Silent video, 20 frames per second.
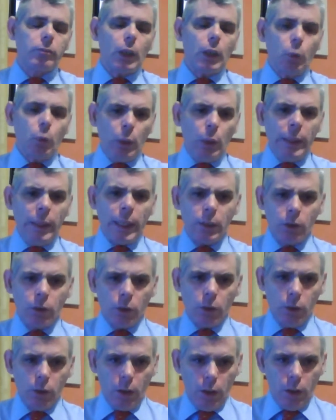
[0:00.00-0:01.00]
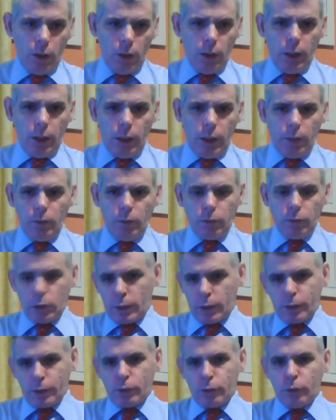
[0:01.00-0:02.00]
Quell'anno avevo
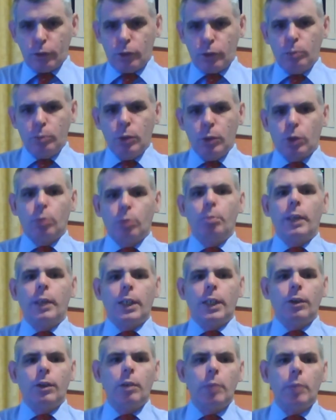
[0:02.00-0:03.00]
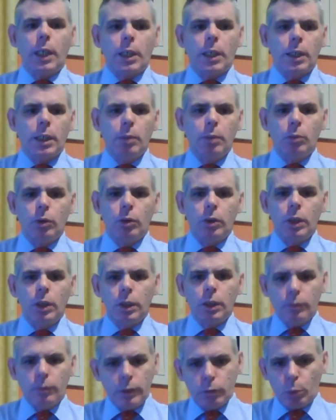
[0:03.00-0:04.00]
trascorso il mio compleanno a Bergamo e
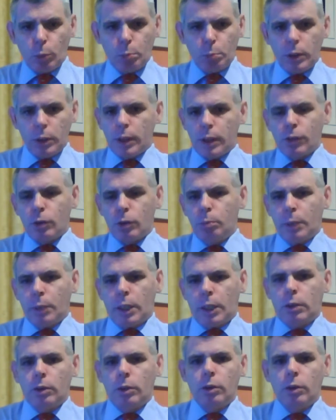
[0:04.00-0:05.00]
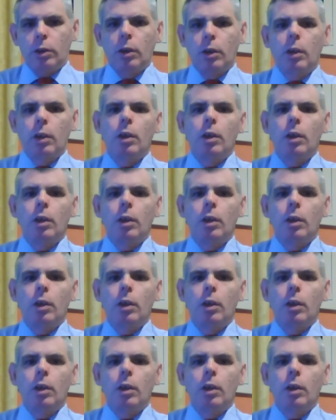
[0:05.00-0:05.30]
avevo appena scoperto